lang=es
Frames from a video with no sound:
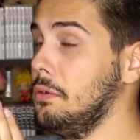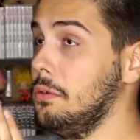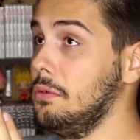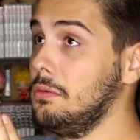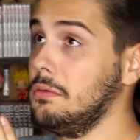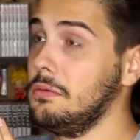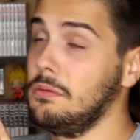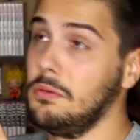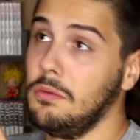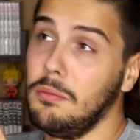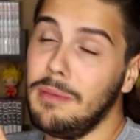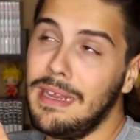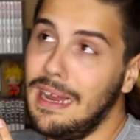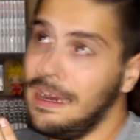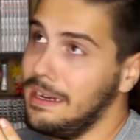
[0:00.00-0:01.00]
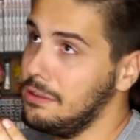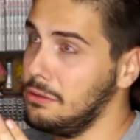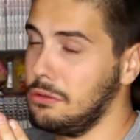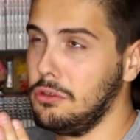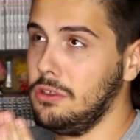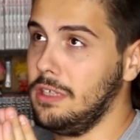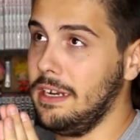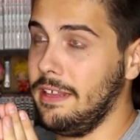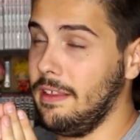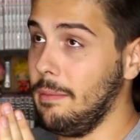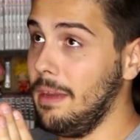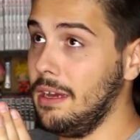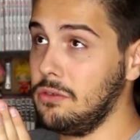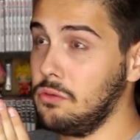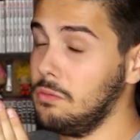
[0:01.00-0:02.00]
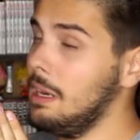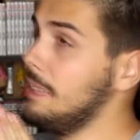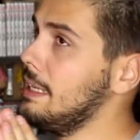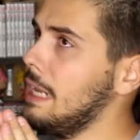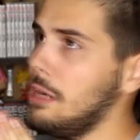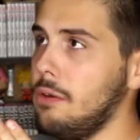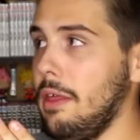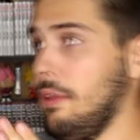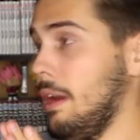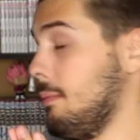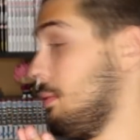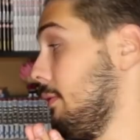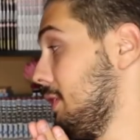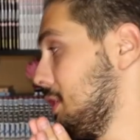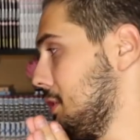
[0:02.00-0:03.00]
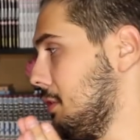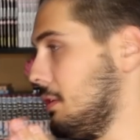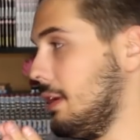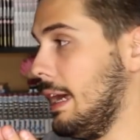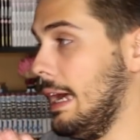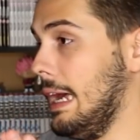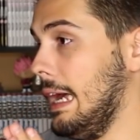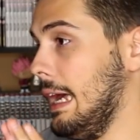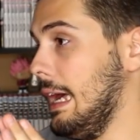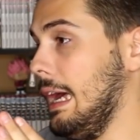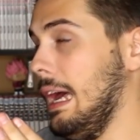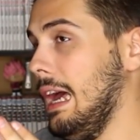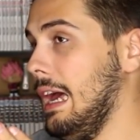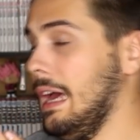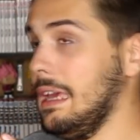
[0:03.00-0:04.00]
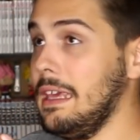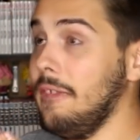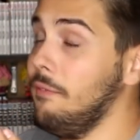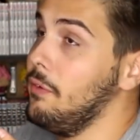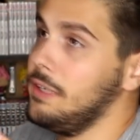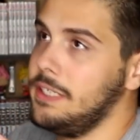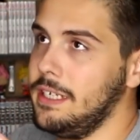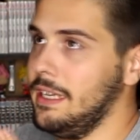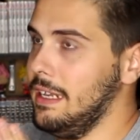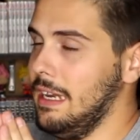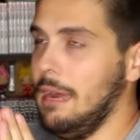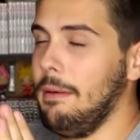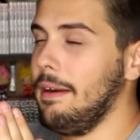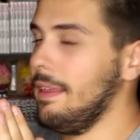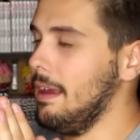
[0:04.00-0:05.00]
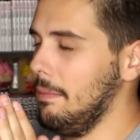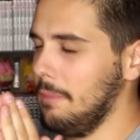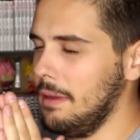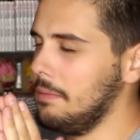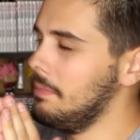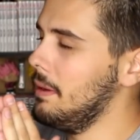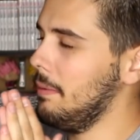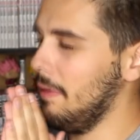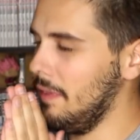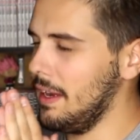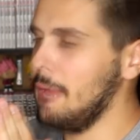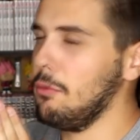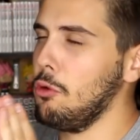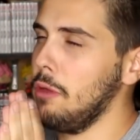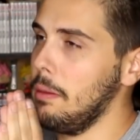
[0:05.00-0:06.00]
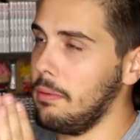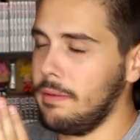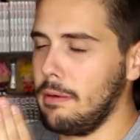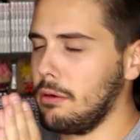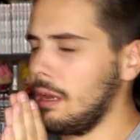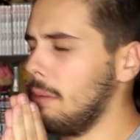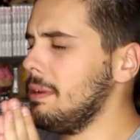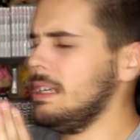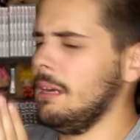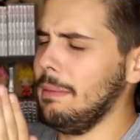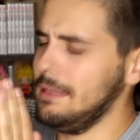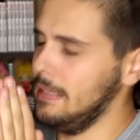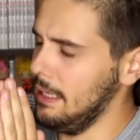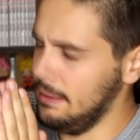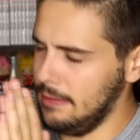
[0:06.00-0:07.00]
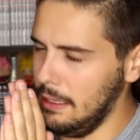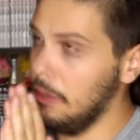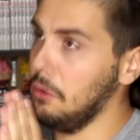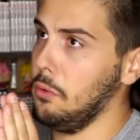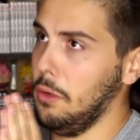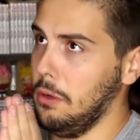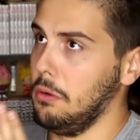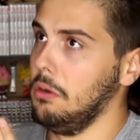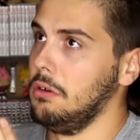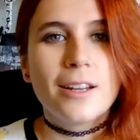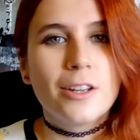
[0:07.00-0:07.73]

Un, un, milagrito no estaría de más, un ataque al corazón al profesor, a, quien fuese. La verdad, me, vendría muy bien, por favor, Kamisama, te, te lo ruego.